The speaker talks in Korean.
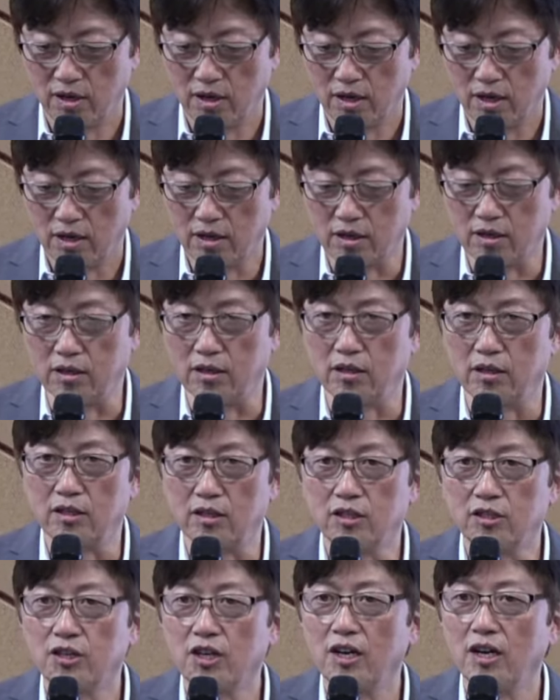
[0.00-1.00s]
그
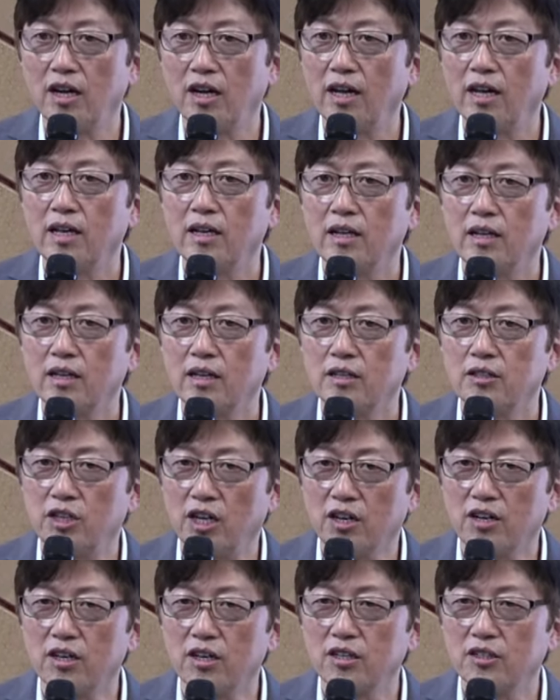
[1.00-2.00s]
그들의
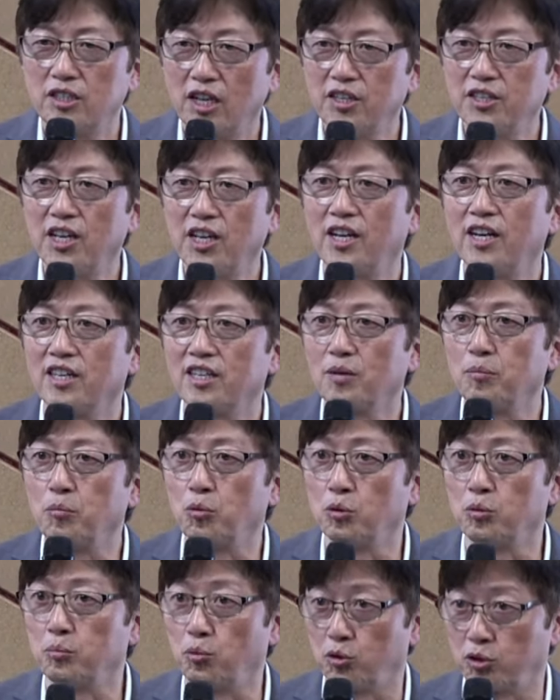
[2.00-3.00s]
죄를 생생하게
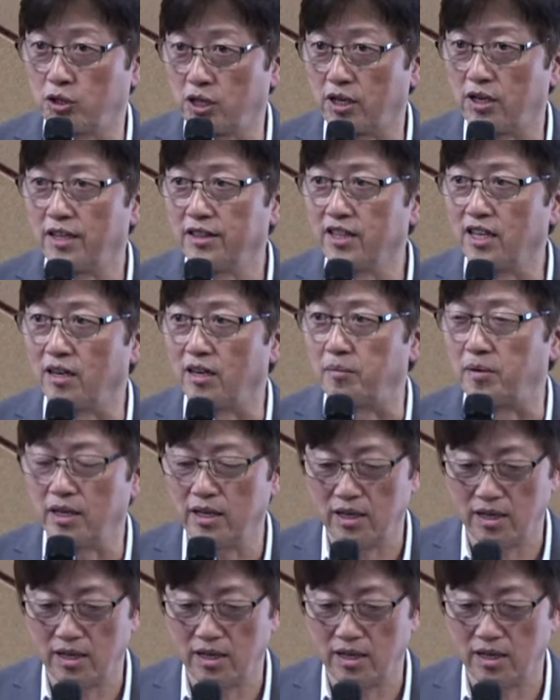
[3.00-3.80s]
묘사를 한 다음에